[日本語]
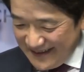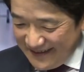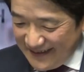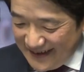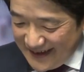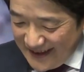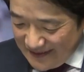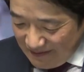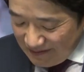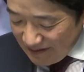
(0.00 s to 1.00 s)
え、あ
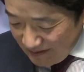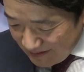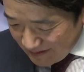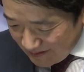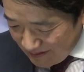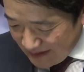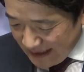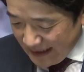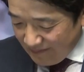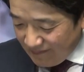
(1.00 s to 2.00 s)
のほとんどの、
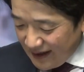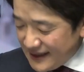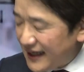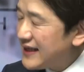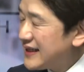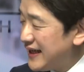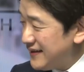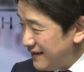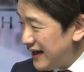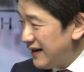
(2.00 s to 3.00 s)
えー、大型案
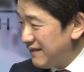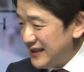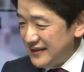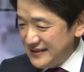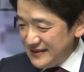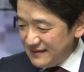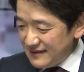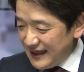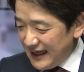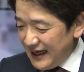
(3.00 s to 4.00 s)
件は、私の
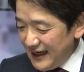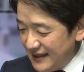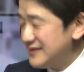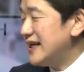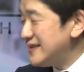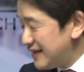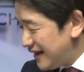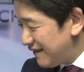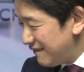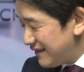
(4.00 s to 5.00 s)
方があの最初か
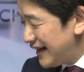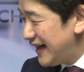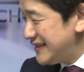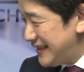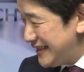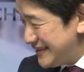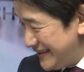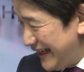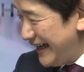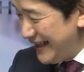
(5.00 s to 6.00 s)
らお伺いしてです
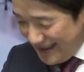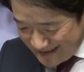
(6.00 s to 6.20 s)
ね、